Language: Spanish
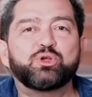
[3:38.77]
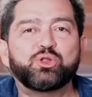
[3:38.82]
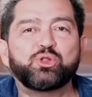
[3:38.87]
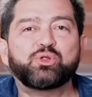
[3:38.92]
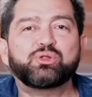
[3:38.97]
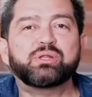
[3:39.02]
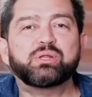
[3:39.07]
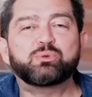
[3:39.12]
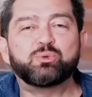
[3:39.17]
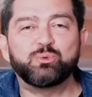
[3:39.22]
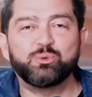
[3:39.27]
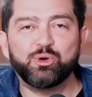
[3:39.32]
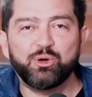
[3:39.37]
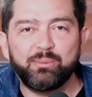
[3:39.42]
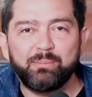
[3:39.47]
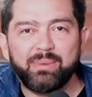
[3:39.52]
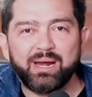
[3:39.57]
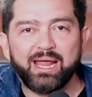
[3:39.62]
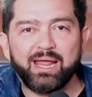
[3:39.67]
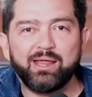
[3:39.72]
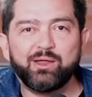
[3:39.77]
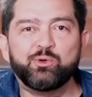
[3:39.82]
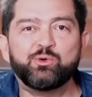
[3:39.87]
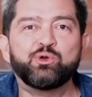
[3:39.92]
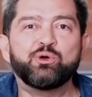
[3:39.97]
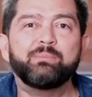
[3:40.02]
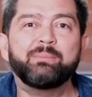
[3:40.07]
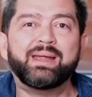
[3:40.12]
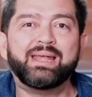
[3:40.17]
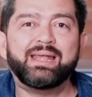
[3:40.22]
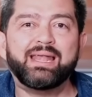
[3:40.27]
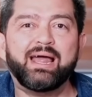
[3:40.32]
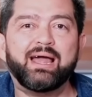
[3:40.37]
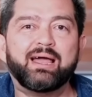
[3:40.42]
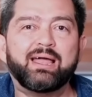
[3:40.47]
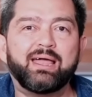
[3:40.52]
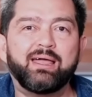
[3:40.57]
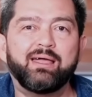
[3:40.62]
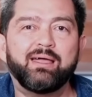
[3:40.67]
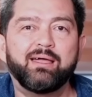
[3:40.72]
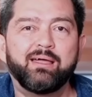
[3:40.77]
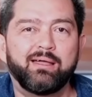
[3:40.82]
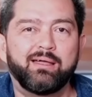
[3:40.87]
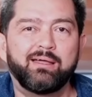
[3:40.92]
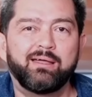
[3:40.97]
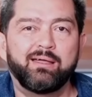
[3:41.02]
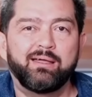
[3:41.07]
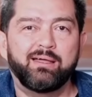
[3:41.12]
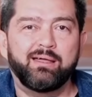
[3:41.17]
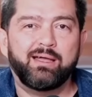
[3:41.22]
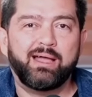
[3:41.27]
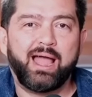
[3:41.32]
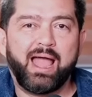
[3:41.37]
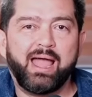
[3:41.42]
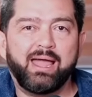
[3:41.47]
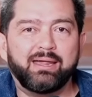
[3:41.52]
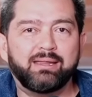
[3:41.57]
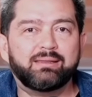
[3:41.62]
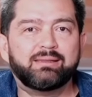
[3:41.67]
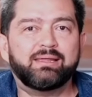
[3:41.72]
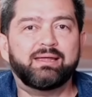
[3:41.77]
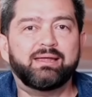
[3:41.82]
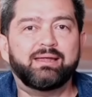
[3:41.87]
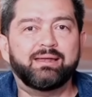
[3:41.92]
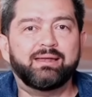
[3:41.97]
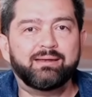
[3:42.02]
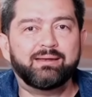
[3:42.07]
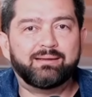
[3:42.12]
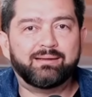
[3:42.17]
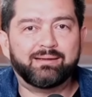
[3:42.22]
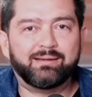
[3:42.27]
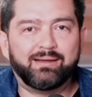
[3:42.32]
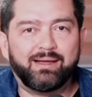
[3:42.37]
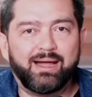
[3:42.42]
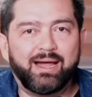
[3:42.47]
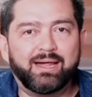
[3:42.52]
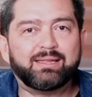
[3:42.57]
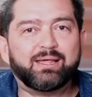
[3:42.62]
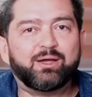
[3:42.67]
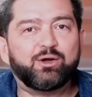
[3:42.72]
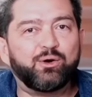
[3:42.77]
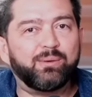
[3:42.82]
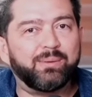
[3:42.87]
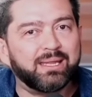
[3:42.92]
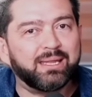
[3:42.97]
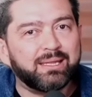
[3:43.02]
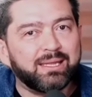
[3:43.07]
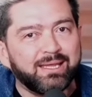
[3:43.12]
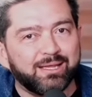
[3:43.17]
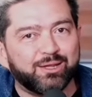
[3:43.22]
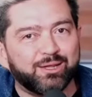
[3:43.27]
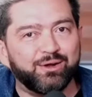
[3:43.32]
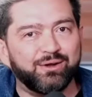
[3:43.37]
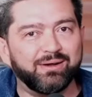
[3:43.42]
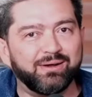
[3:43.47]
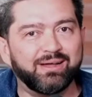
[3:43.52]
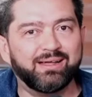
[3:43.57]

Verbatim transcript: todos de su nombre y un homenaje a este, este jovencito